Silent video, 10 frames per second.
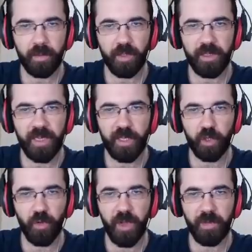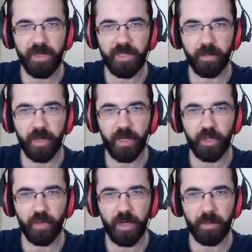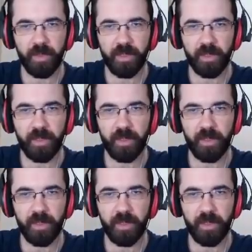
Yeşil güvenebilirsin bana. Yeşil güvenebilirsin.